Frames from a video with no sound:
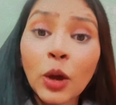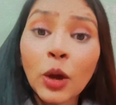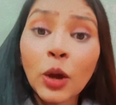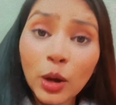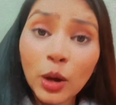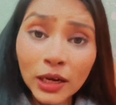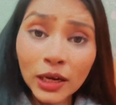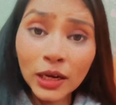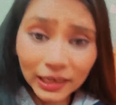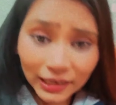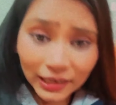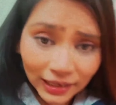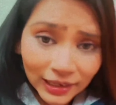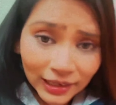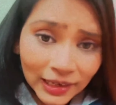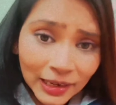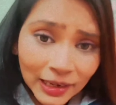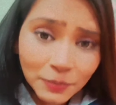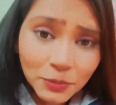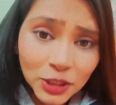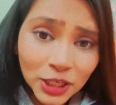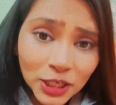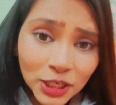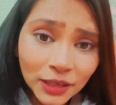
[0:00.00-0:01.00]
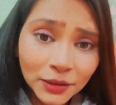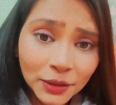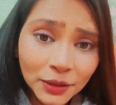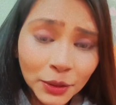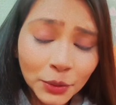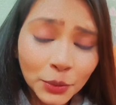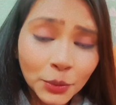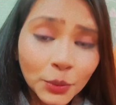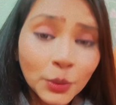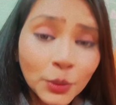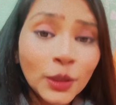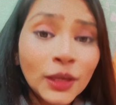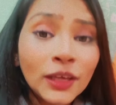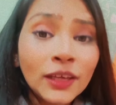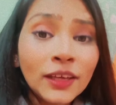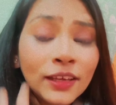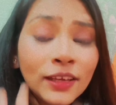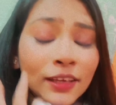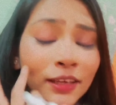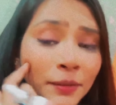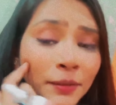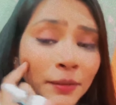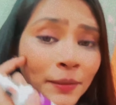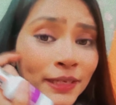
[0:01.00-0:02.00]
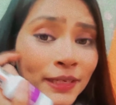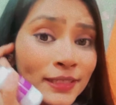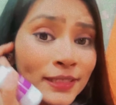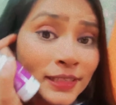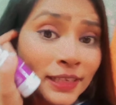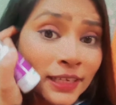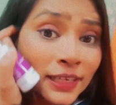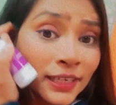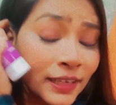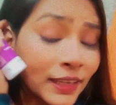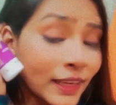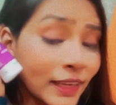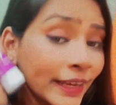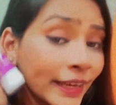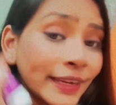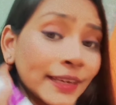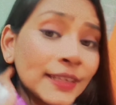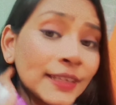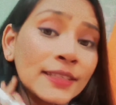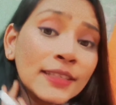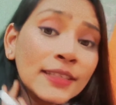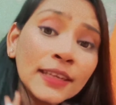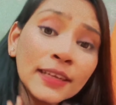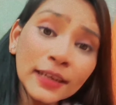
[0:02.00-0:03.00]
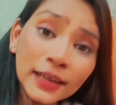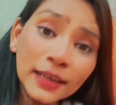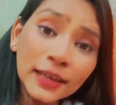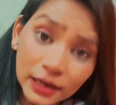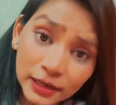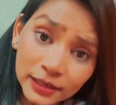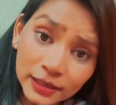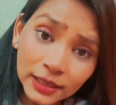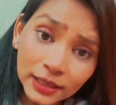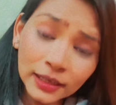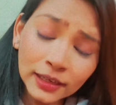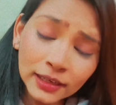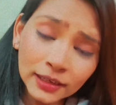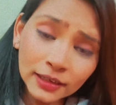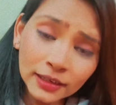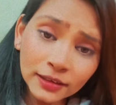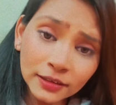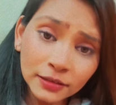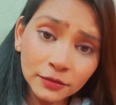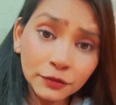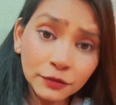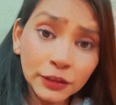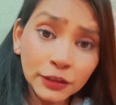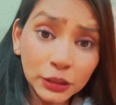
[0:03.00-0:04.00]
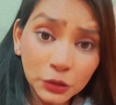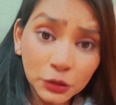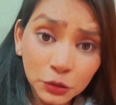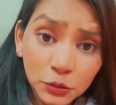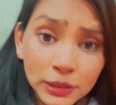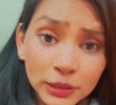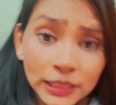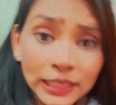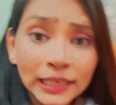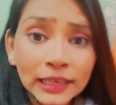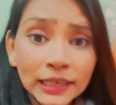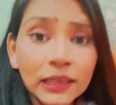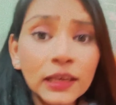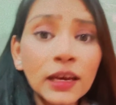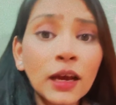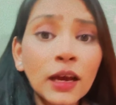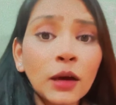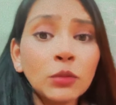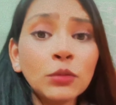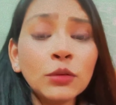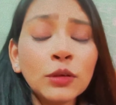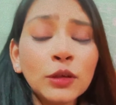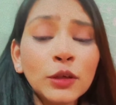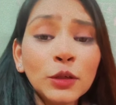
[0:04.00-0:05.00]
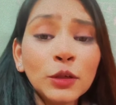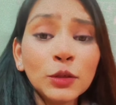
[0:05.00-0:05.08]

और अगर आप चाहते हो कि मैं स्किन केयर से रिगार्डिंग वीडियोस लेके आऊं